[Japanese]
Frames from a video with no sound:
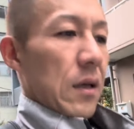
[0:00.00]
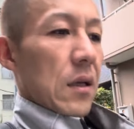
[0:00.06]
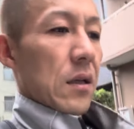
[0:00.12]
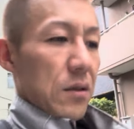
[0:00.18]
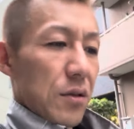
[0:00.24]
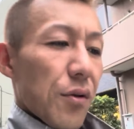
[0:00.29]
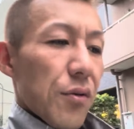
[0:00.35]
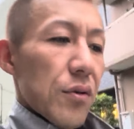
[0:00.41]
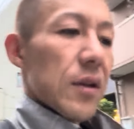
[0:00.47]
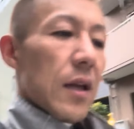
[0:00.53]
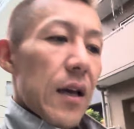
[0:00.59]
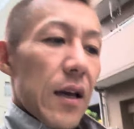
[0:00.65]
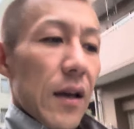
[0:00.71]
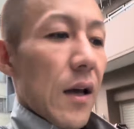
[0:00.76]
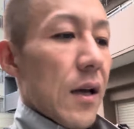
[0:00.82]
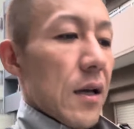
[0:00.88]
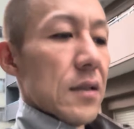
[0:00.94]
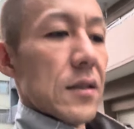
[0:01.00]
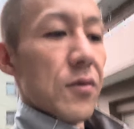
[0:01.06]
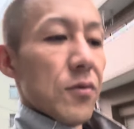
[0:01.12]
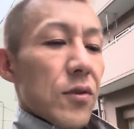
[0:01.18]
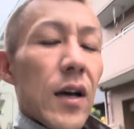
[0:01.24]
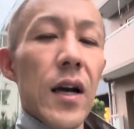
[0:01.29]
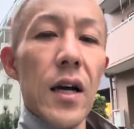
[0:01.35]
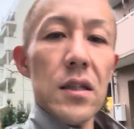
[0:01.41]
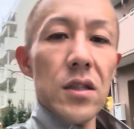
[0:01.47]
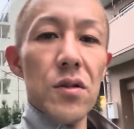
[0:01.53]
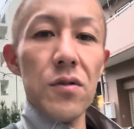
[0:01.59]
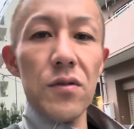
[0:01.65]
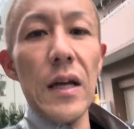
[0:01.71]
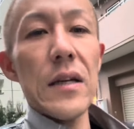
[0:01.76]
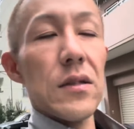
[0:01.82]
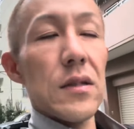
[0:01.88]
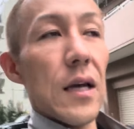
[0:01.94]
そんなそんな感じの
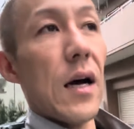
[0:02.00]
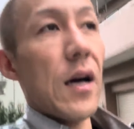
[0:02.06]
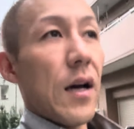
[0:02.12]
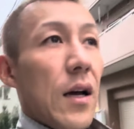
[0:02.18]
だるさ